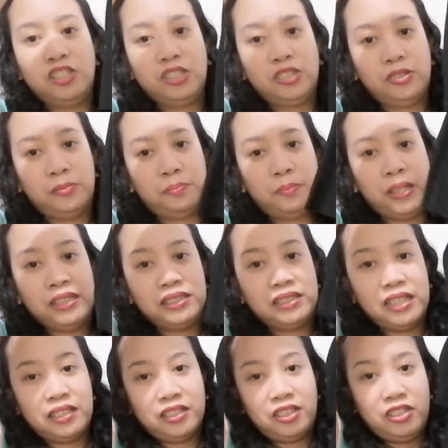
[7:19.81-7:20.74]
So,
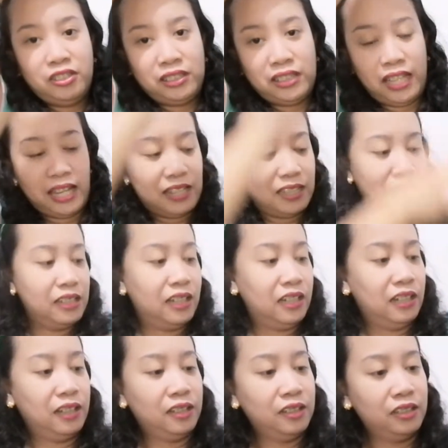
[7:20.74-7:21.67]
bagsak yung
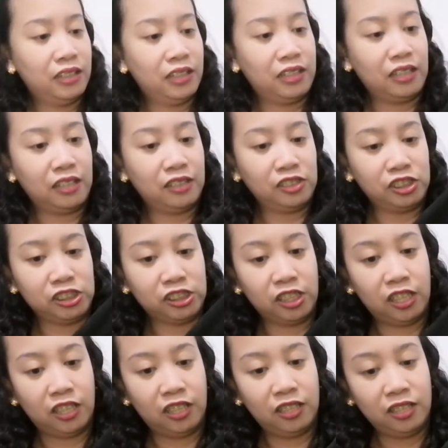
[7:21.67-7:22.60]
tela. Ayan
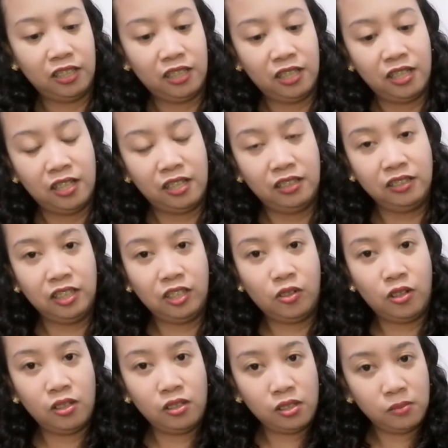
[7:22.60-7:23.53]
siya. Hindi
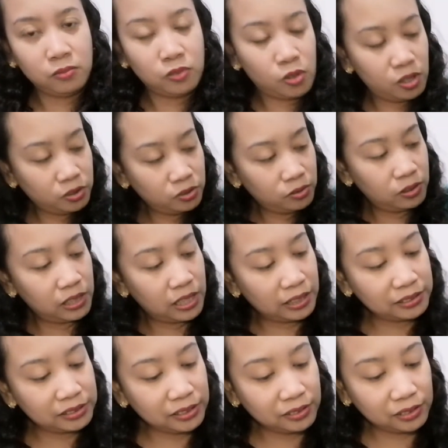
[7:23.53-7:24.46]
ko alam kung anong
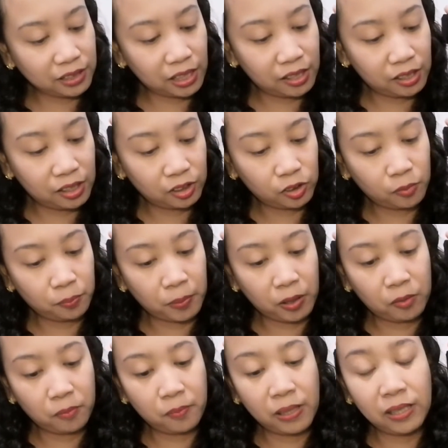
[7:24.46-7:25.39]
klaseng tela to,
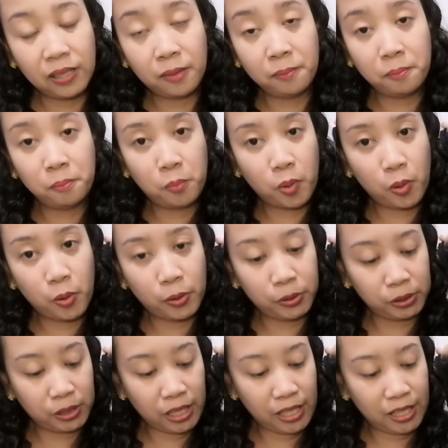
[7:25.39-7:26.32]
pero
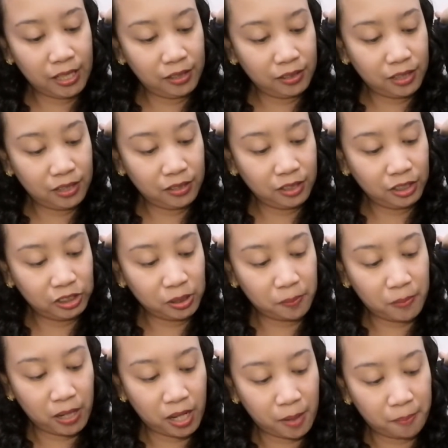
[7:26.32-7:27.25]
malambot and hindi
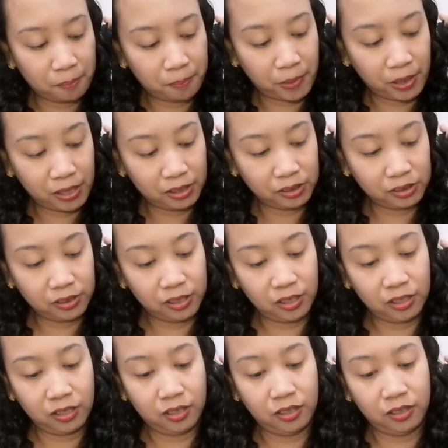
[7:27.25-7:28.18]
siya makapal
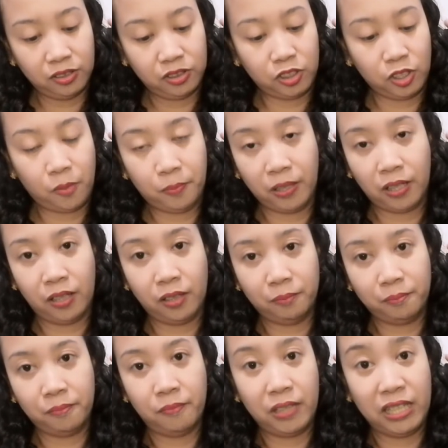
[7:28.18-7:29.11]
na sobrang
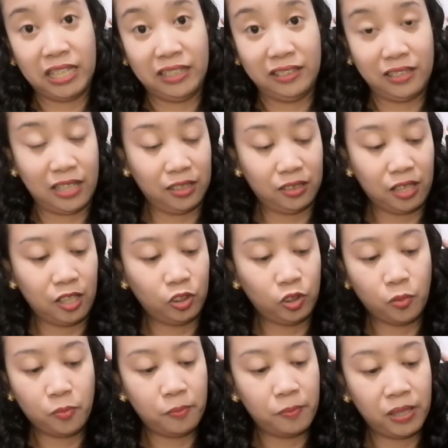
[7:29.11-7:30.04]
init.
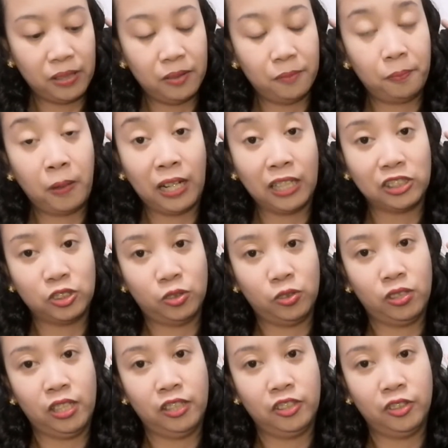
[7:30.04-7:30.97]
Ito,
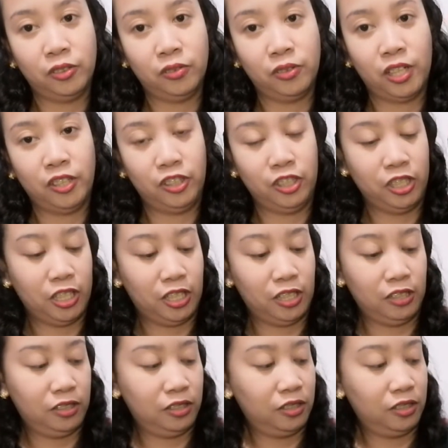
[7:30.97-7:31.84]
presko lang yung ano niya.